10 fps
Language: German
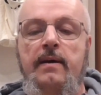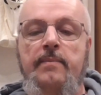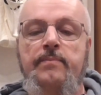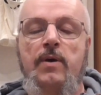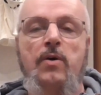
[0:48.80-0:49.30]

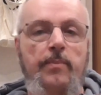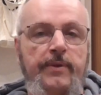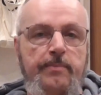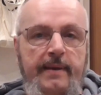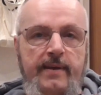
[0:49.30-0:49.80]
ähm,
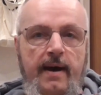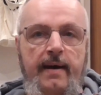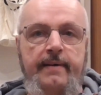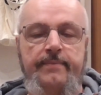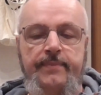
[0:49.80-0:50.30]
kommt das Messer
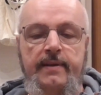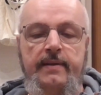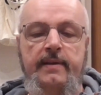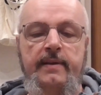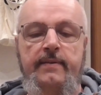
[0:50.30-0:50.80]
rein.
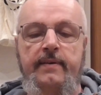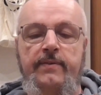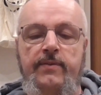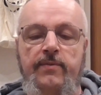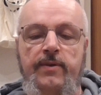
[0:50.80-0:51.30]

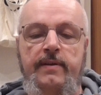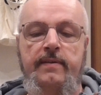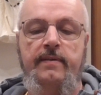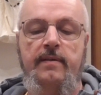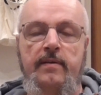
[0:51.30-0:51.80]
Dieses wird
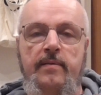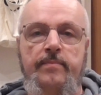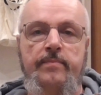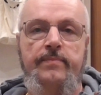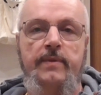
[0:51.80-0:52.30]

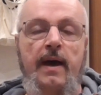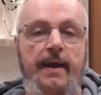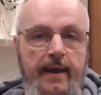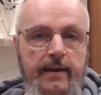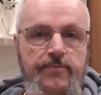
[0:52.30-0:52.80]
ähm,
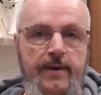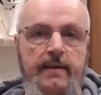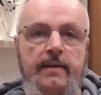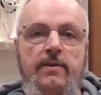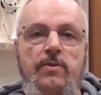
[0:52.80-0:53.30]
gerade
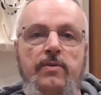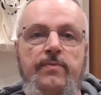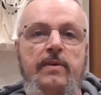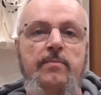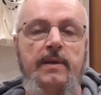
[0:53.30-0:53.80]
angefertigt
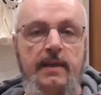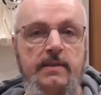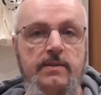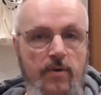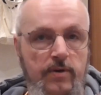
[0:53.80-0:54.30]
und wird mir
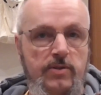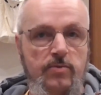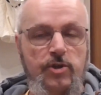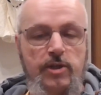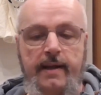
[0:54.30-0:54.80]
nächste Woche
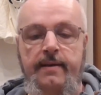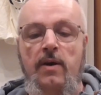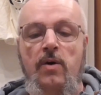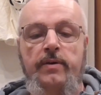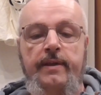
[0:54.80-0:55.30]
zugestellt
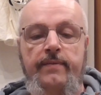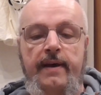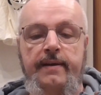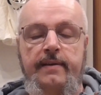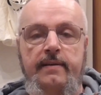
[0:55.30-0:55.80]
und dann
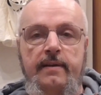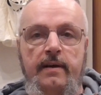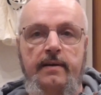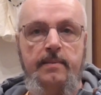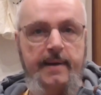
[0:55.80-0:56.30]
werde ich
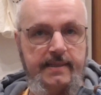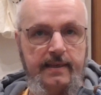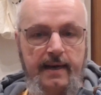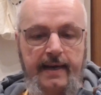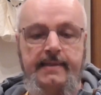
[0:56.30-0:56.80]
äh, die
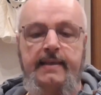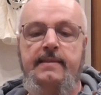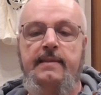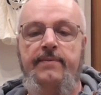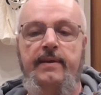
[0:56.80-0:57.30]
Messer hier
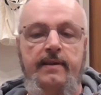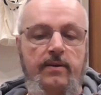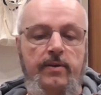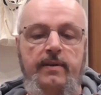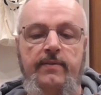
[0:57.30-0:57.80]
einsetzen, dann werde
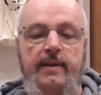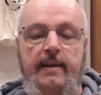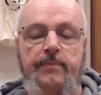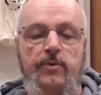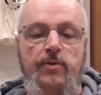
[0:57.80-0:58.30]
ich euch diesen
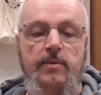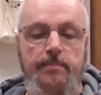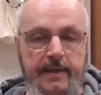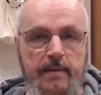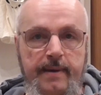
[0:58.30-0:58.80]
Adapter natürlich
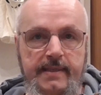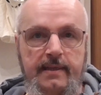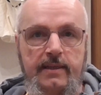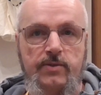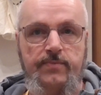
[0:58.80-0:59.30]
mit dem
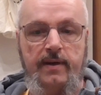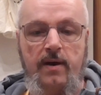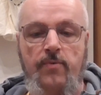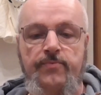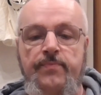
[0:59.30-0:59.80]
Messer dazu
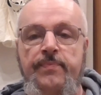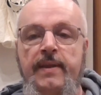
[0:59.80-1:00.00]
verkaufen.